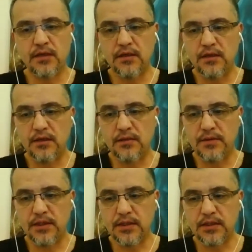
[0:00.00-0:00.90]
e,
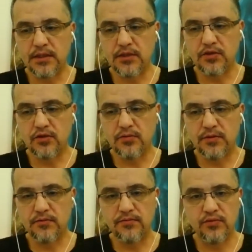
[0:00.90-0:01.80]
bir dakika şunu
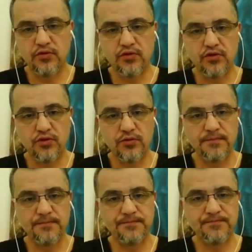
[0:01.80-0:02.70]
bir büyüteyim.